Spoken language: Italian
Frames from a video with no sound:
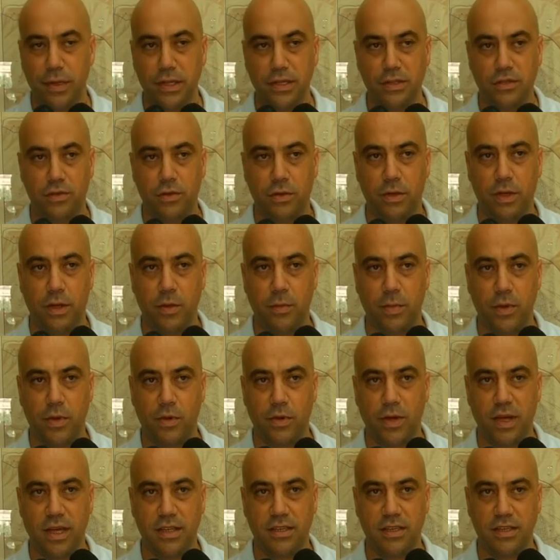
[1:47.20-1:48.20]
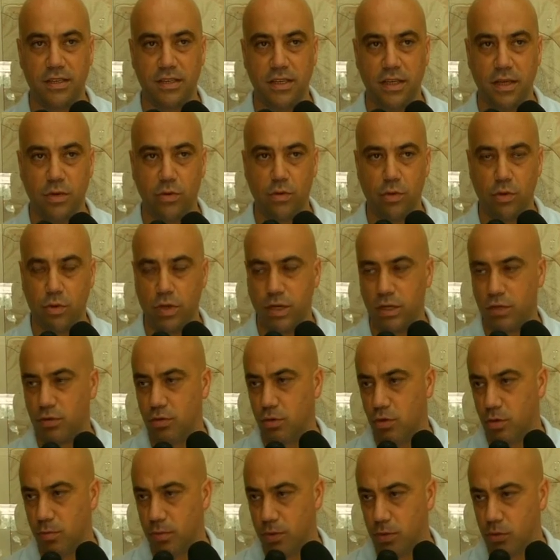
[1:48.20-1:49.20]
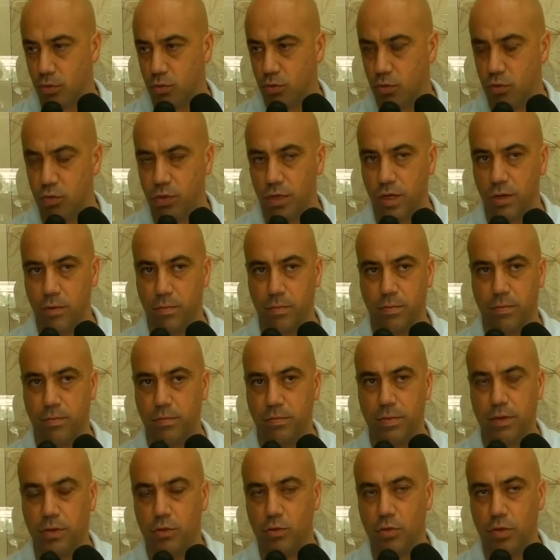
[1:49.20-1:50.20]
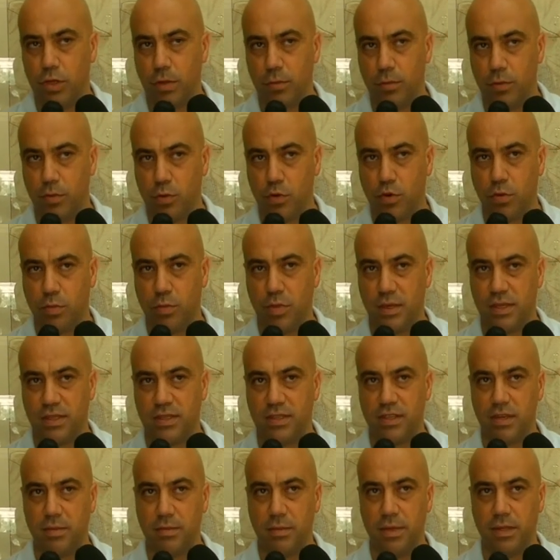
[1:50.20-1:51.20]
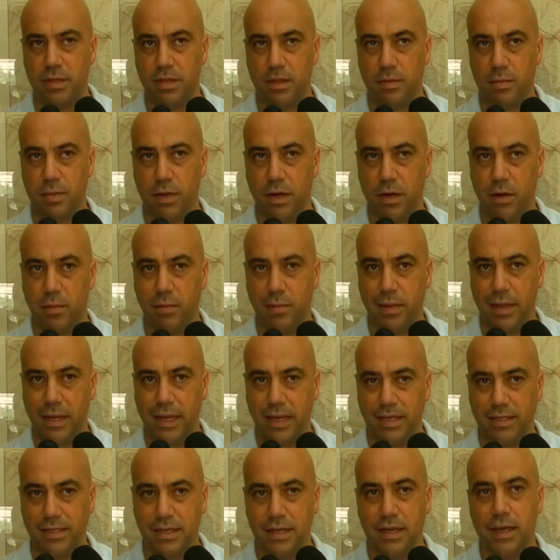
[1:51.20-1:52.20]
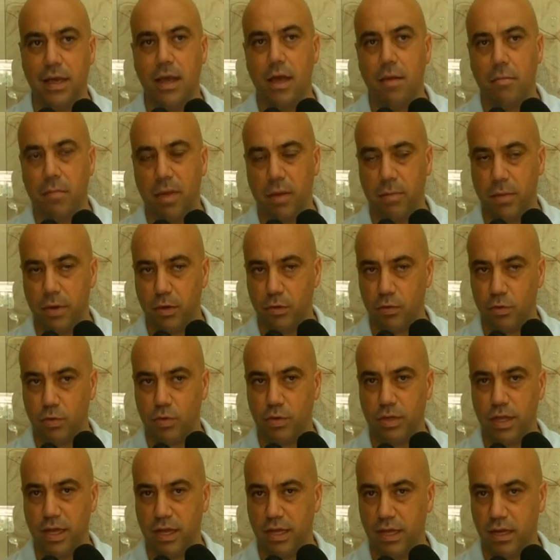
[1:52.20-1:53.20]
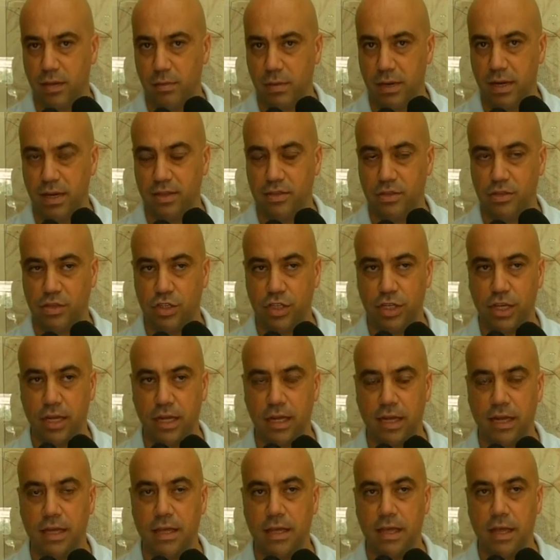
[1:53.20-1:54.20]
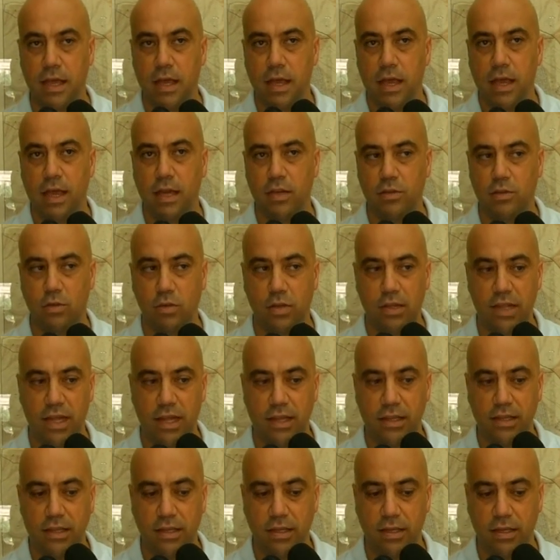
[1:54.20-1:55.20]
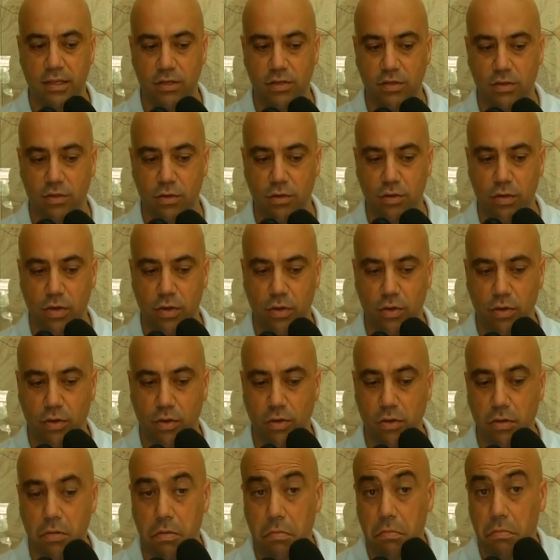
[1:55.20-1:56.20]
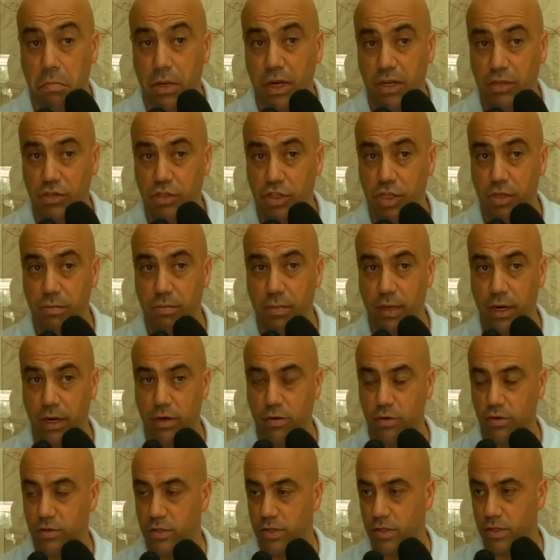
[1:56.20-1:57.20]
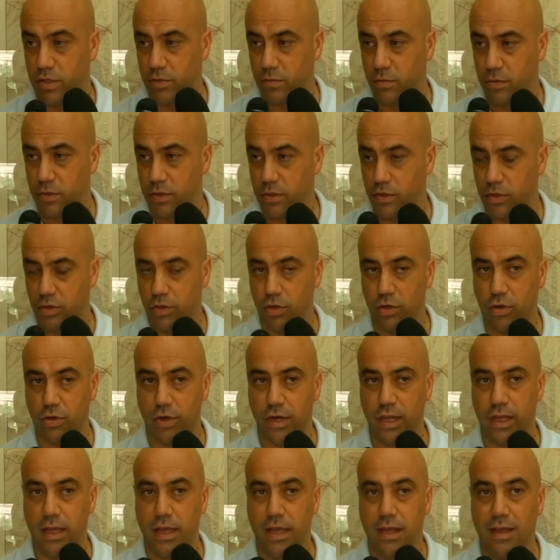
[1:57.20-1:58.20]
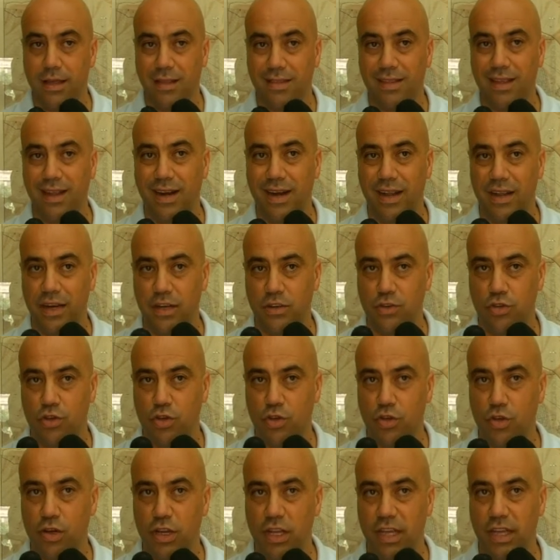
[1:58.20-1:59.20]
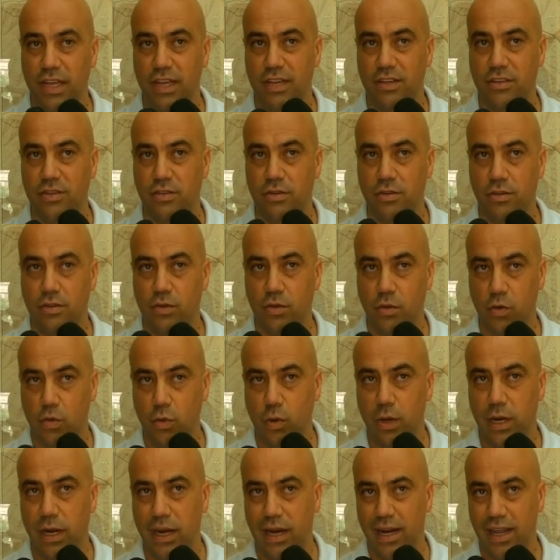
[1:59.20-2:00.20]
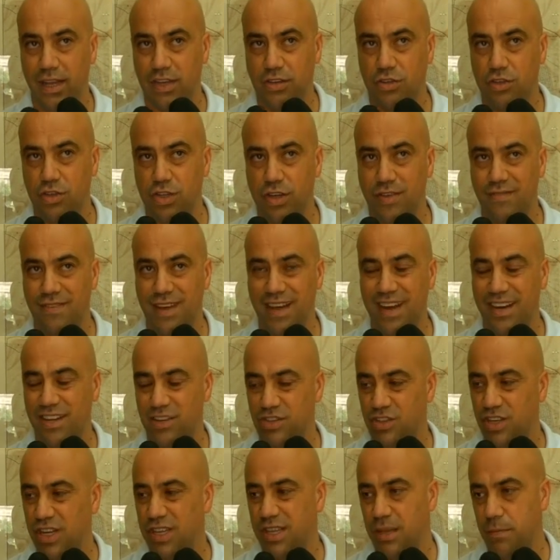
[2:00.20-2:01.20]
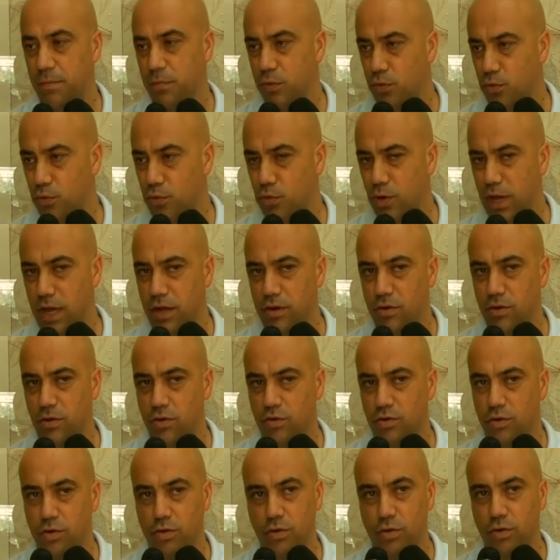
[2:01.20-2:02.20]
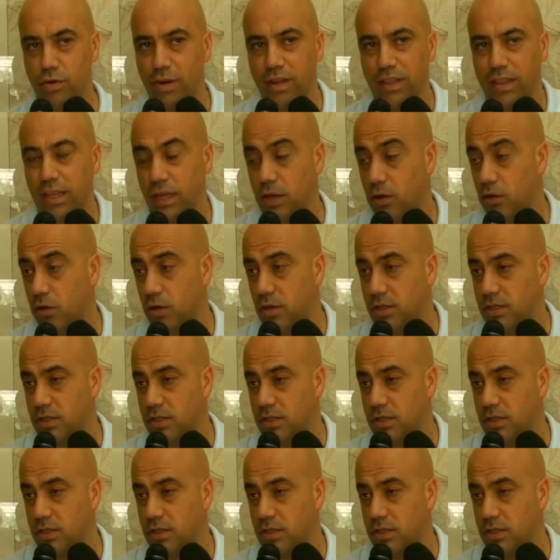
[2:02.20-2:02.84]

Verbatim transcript: regionale del Mimmo Fontana che lancia allo stesso avvocato ambientalista la proposta di entrare a Palazzo dei Giganti solo da sindaco, non candidandosi al Consiglio Comunale. Arnone, ha detto Fontana, è una risorsa importante per la città e occorre dare un